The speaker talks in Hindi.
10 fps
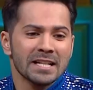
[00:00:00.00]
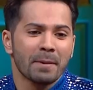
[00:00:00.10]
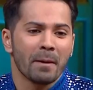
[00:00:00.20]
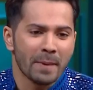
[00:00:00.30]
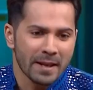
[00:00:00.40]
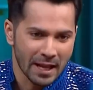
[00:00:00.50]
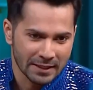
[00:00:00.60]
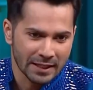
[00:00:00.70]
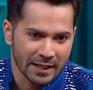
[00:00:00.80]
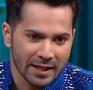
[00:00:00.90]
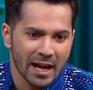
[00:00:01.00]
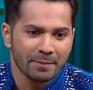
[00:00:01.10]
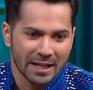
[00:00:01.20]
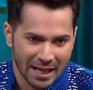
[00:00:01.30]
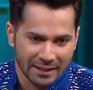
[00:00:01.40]
जब कपिल नाता था या
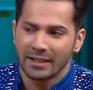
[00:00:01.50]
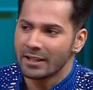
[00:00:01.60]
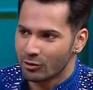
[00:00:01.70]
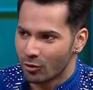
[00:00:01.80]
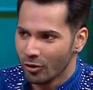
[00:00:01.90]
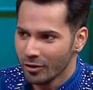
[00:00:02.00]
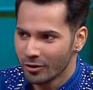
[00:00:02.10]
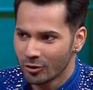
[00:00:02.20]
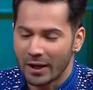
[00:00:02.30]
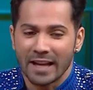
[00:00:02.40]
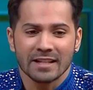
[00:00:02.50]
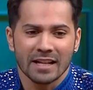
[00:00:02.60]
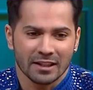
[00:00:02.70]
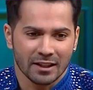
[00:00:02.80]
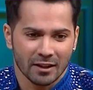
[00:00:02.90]
आप निलाती थी उसको तो हाँ। कैसे
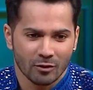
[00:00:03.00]
नाता था